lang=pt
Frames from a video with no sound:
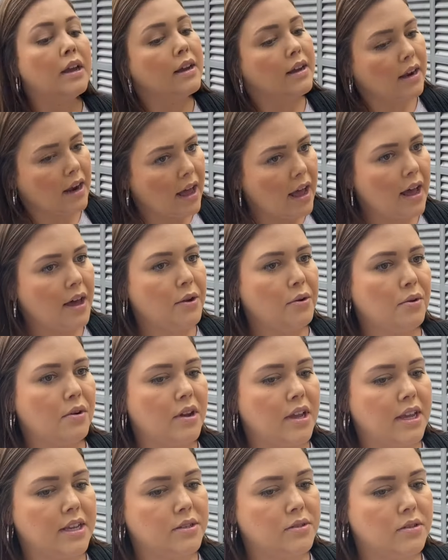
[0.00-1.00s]
Claro,
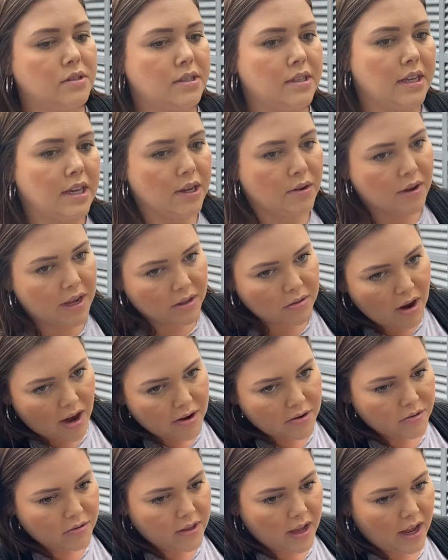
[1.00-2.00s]
conheço sim, o
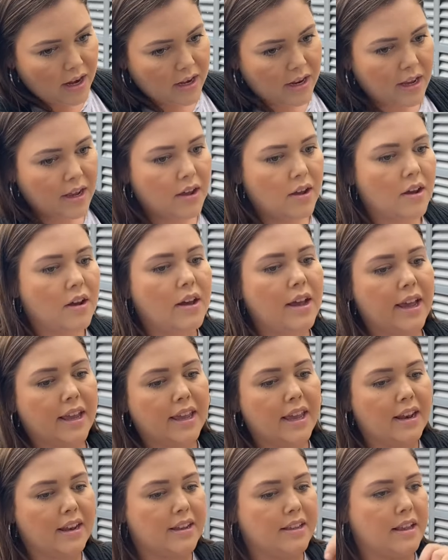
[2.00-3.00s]
Eduardo tá ali, ó, é
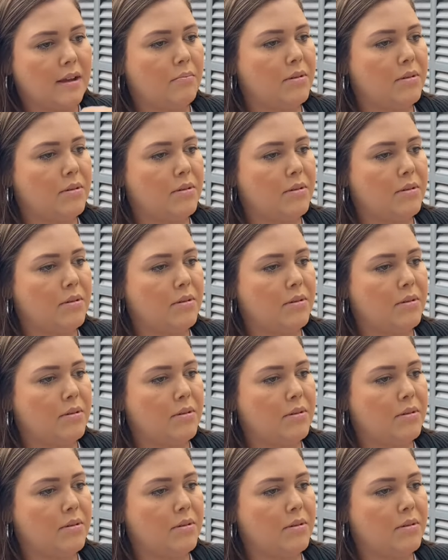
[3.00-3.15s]
aquele que tá